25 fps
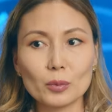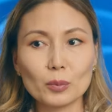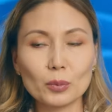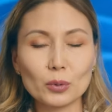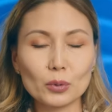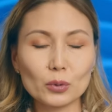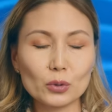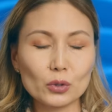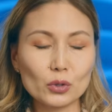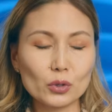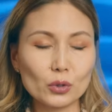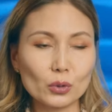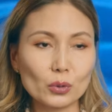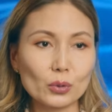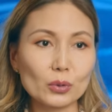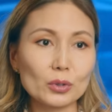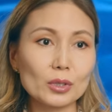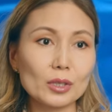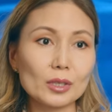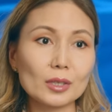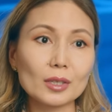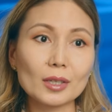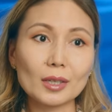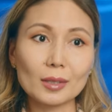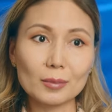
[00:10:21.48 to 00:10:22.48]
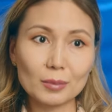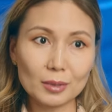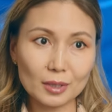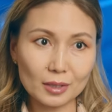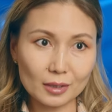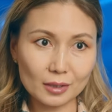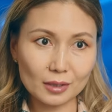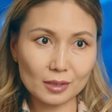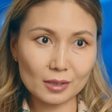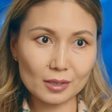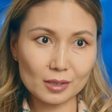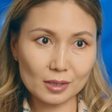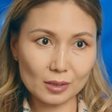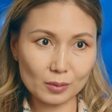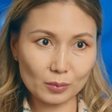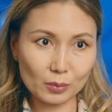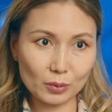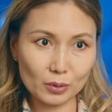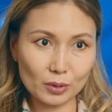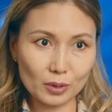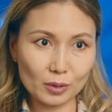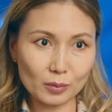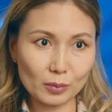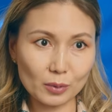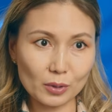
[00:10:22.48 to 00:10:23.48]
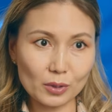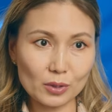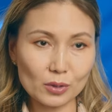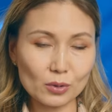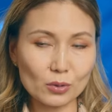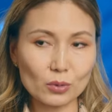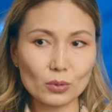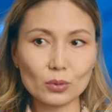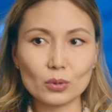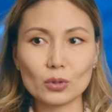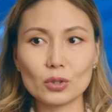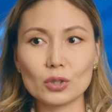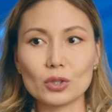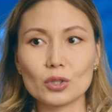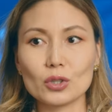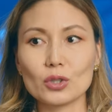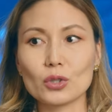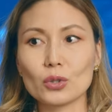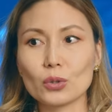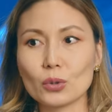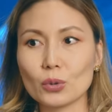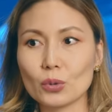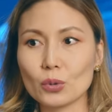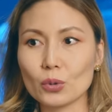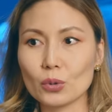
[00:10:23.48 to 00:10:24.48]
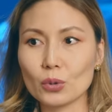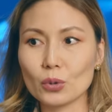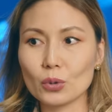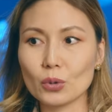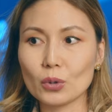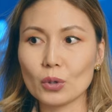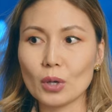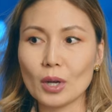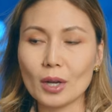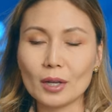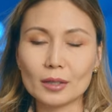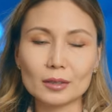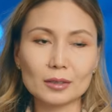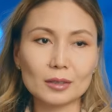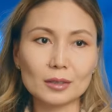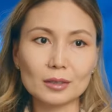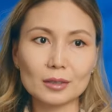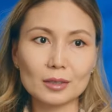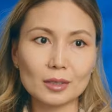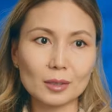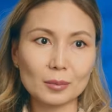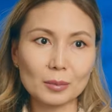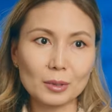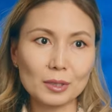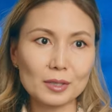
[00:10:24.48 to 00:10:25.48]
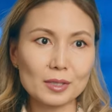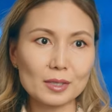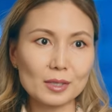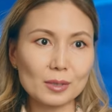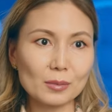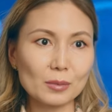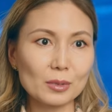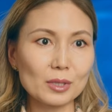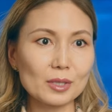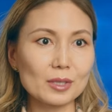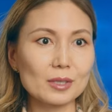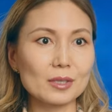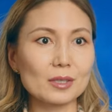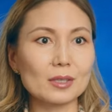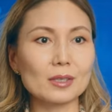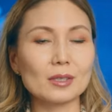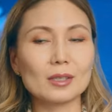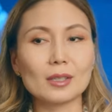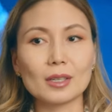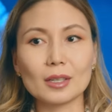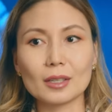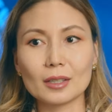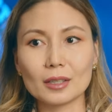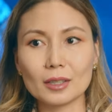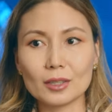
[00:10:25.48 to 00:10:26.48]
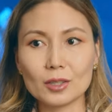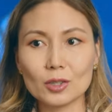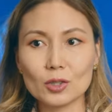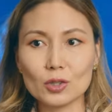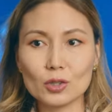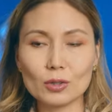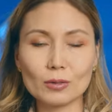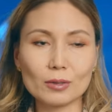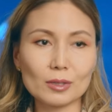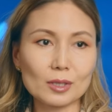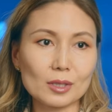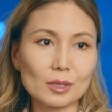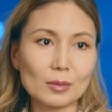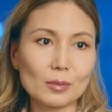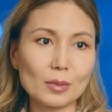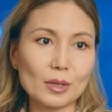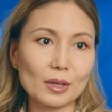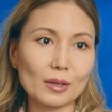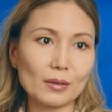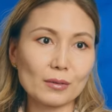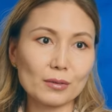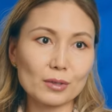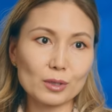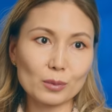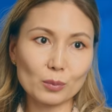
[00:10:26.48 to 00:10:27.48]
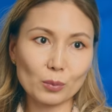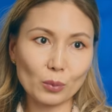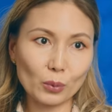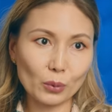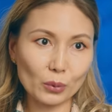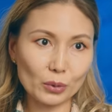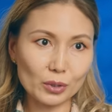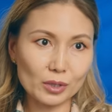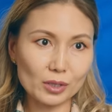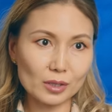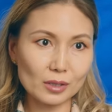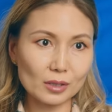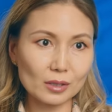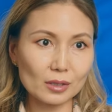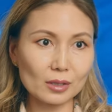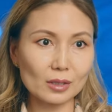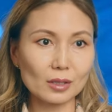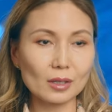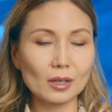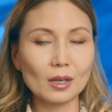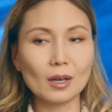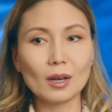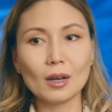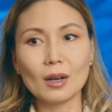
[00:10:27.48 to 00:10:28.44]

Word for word: плюс, что нет реабилитации после процедуры, что нет необходимости ограничивать себя в спорте.